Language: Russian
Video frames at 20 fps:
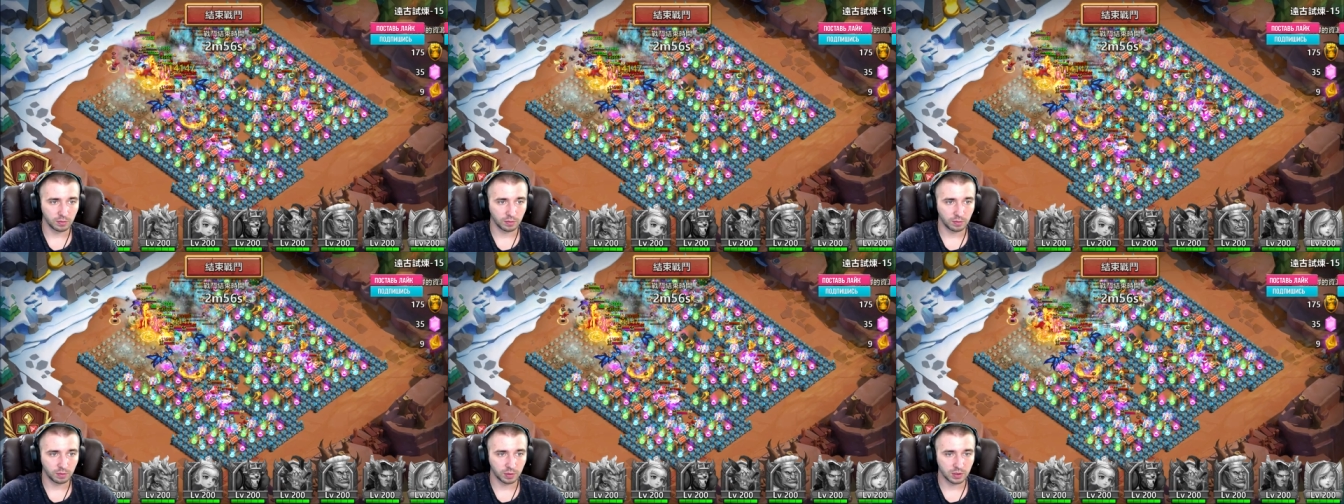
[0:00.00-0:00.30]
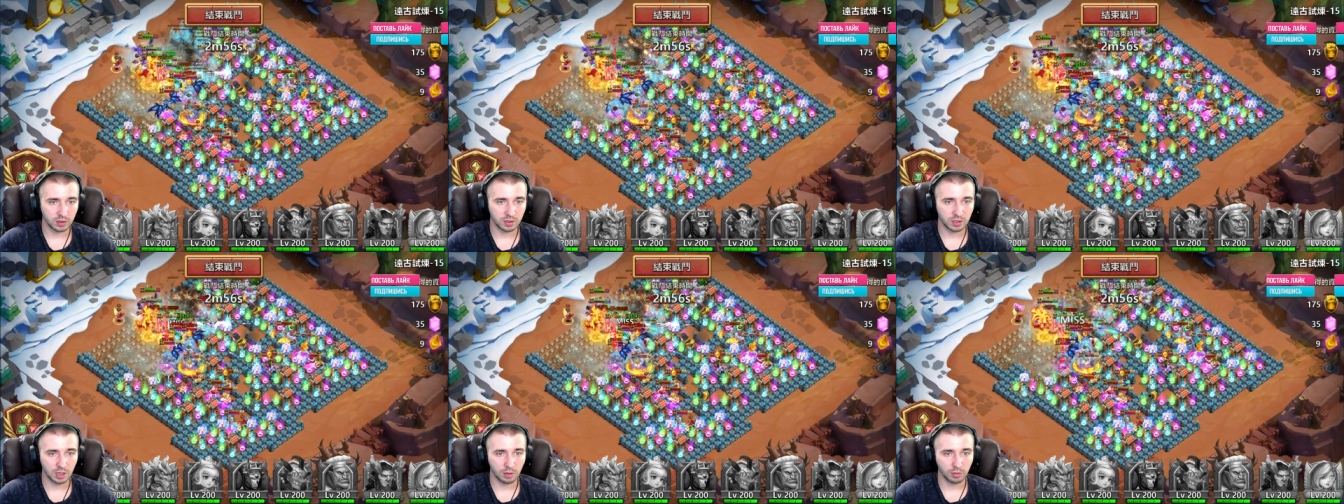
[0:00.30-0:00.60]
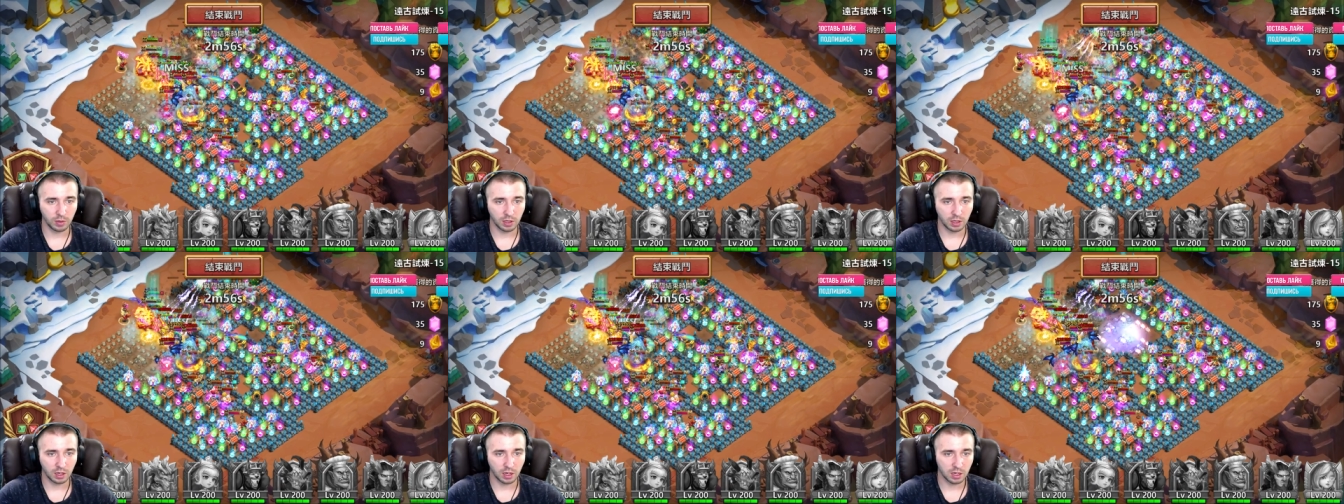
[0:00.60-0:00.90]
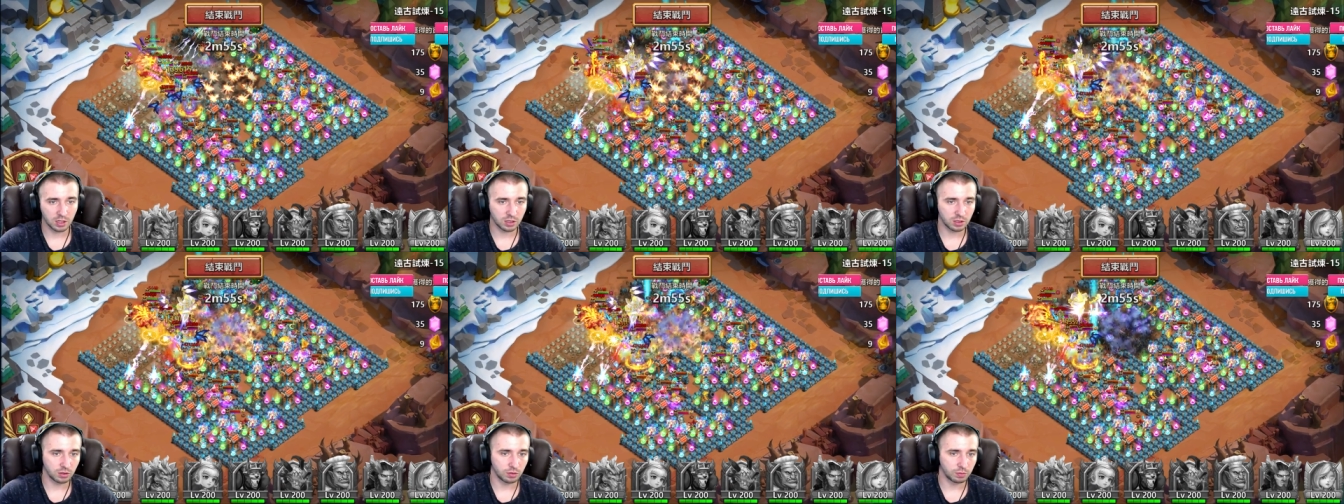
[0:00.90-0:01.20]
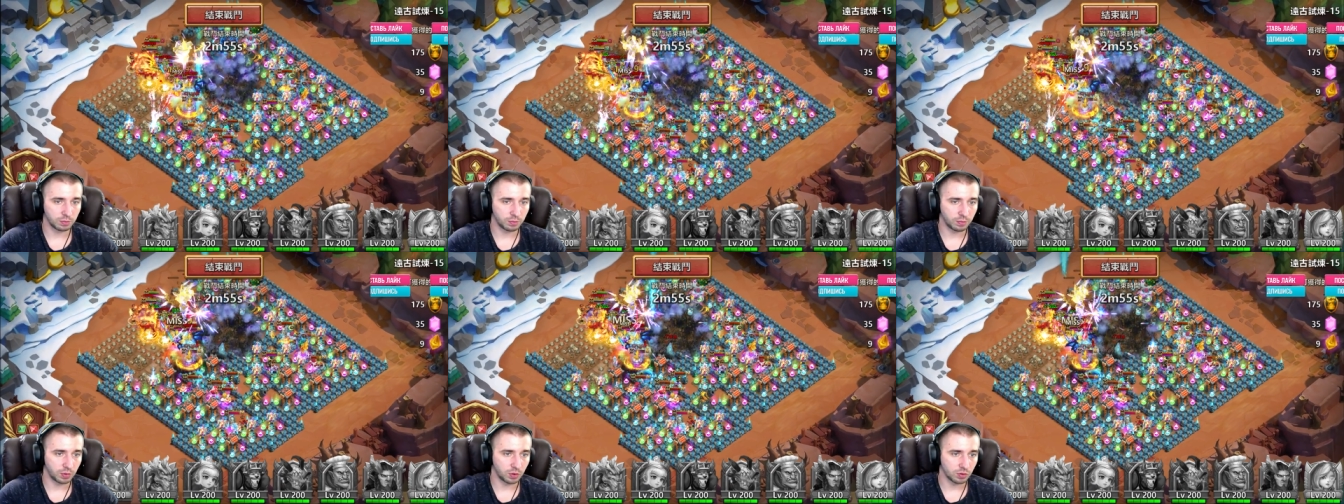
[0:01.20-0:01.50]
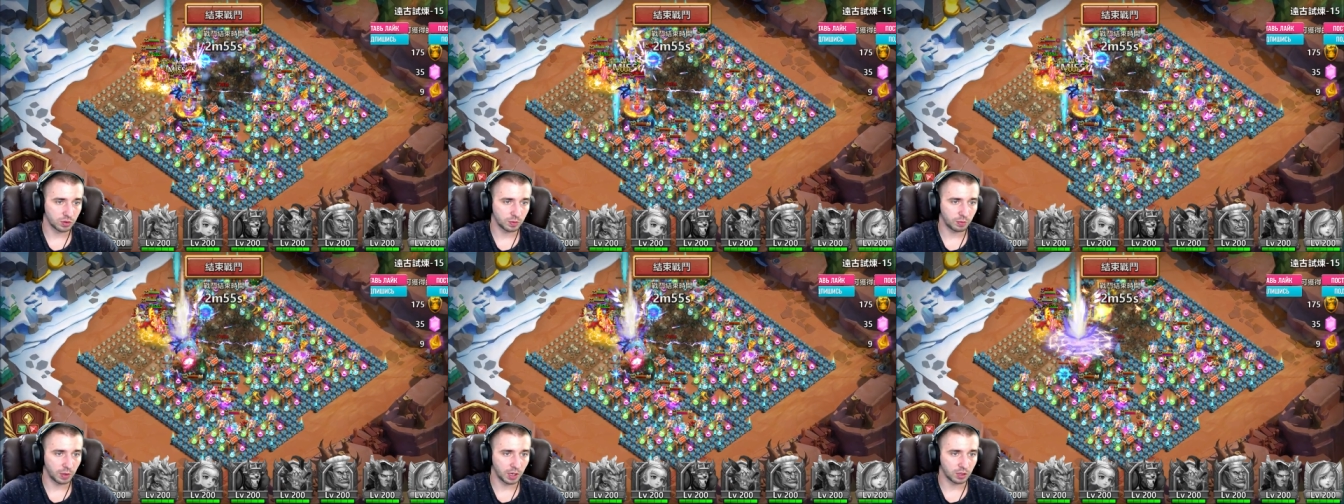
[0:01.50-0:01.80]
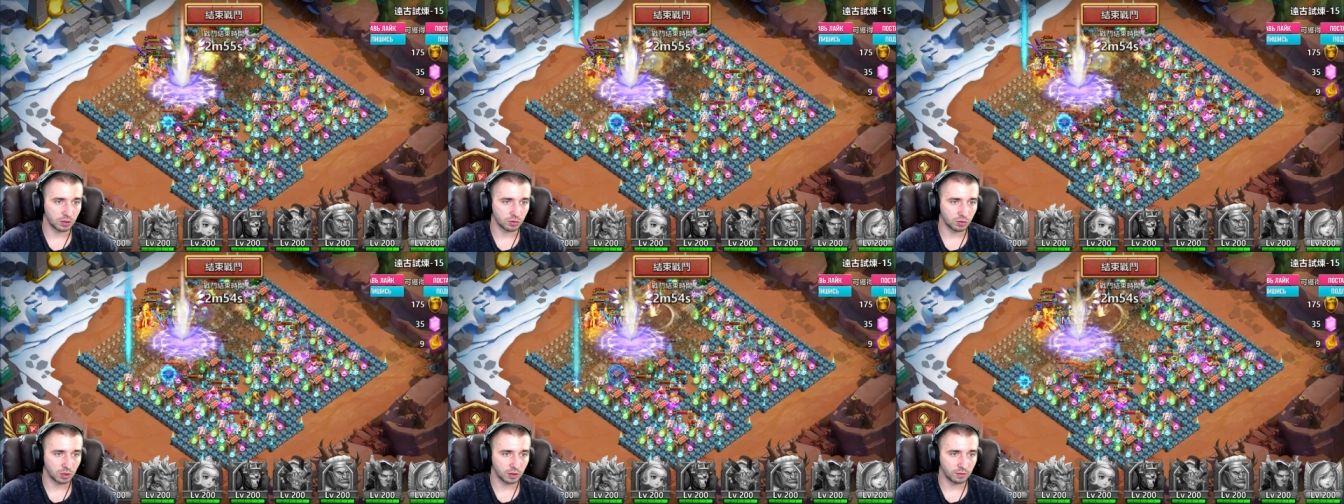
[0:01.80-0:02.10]
подземки каждый плюс
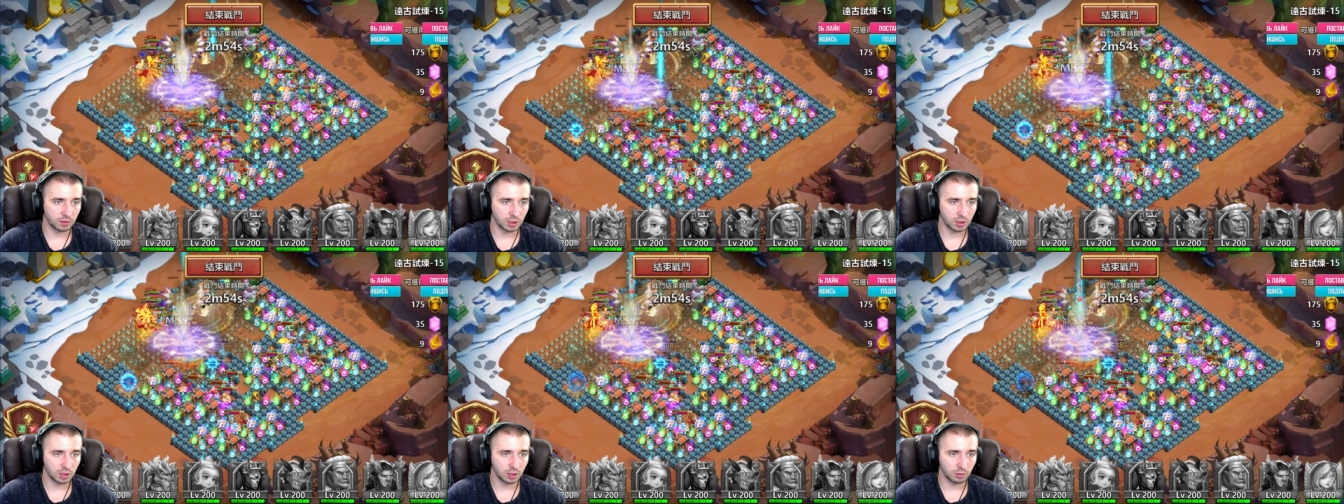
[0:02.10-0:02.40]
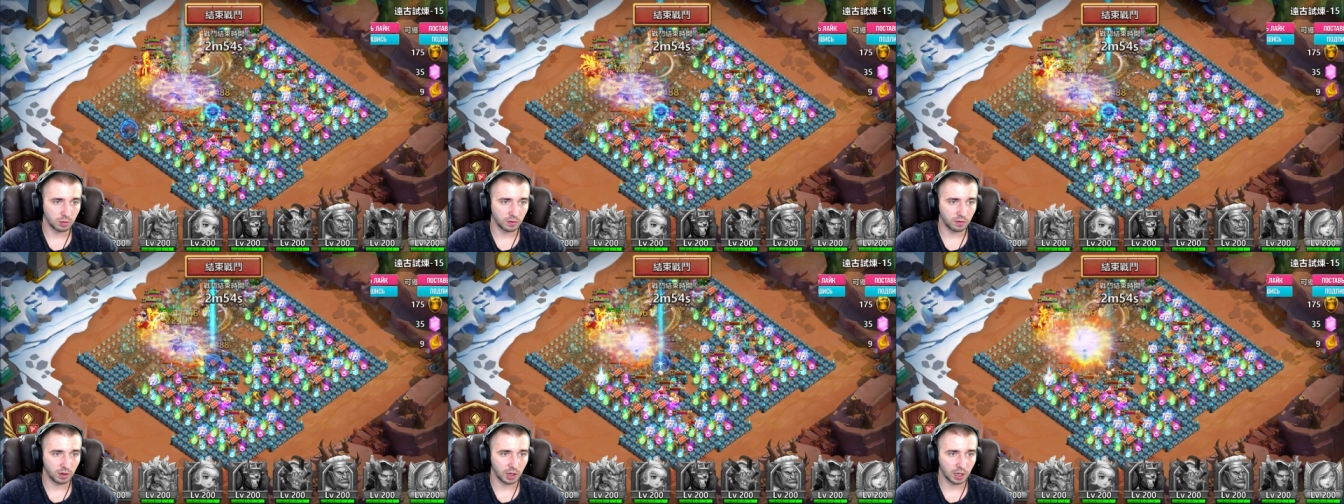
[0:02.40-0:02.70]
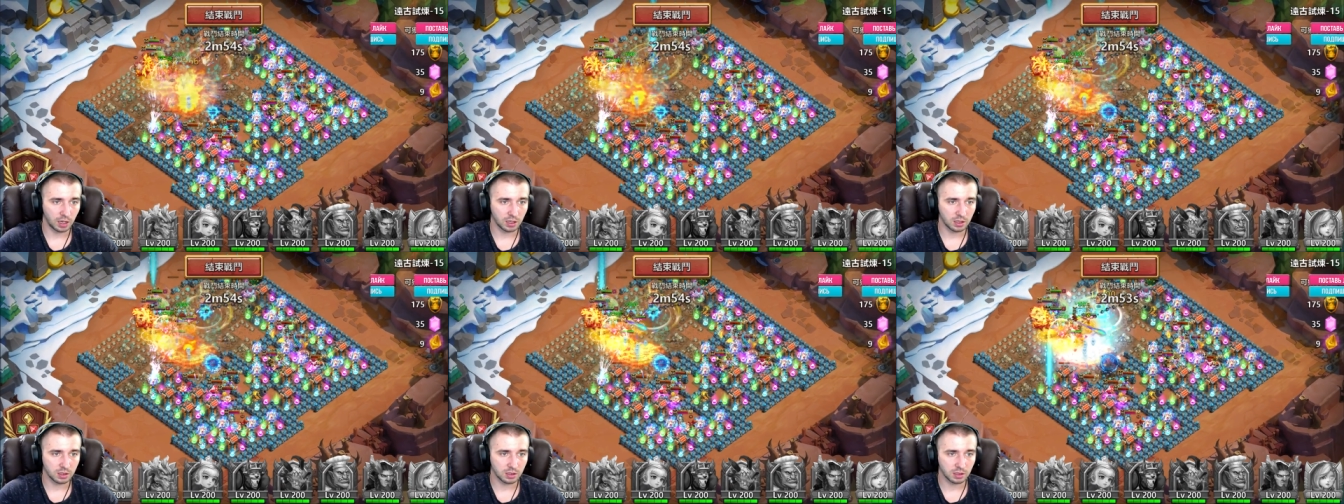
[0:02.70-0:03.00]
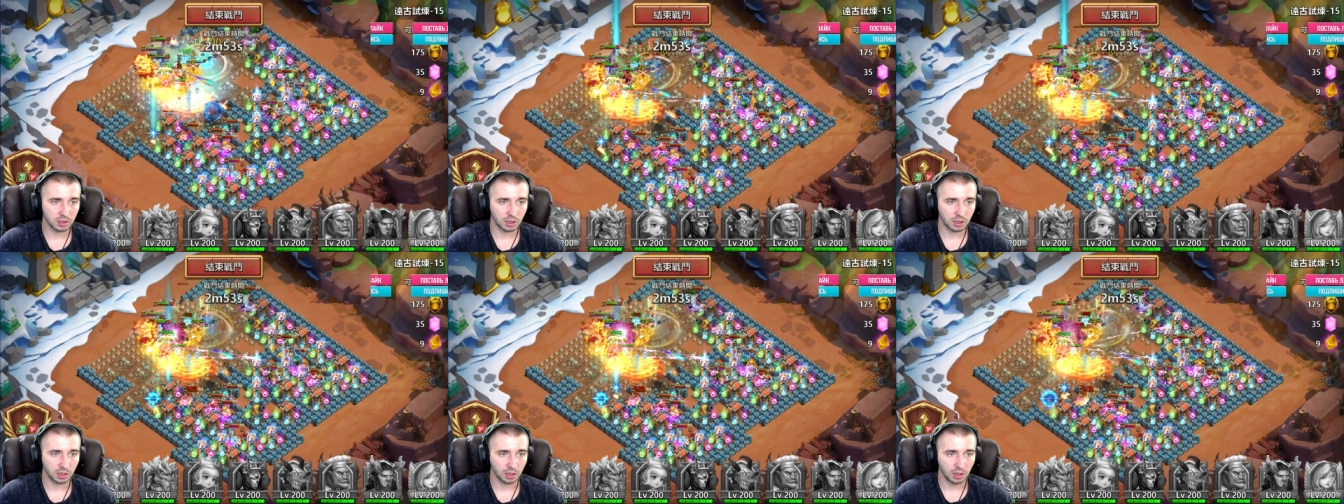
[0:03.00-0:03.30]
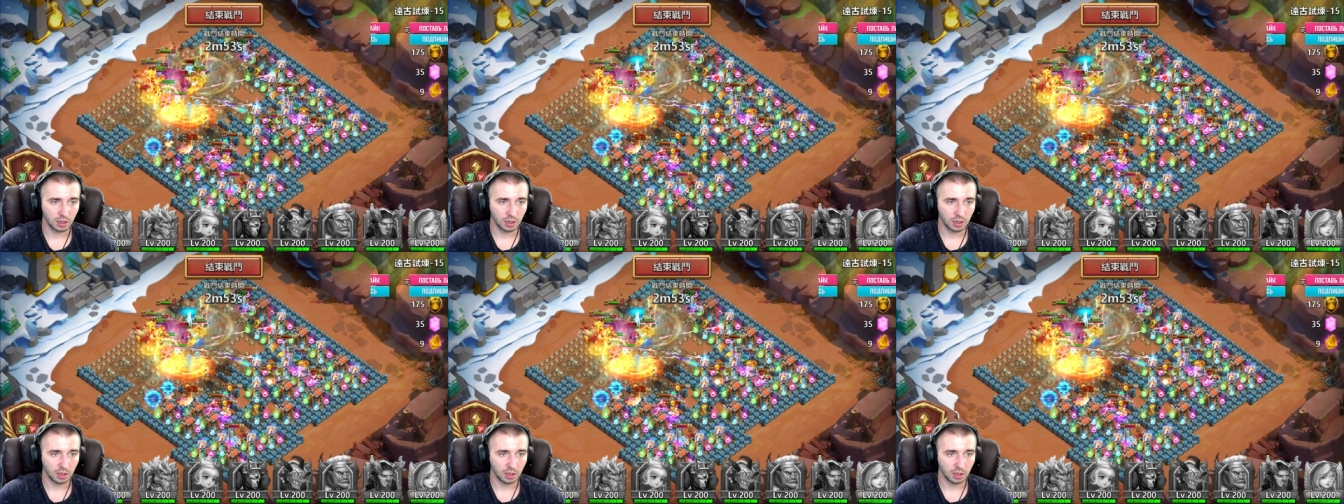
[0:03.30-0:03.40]
5 уровней добавляется,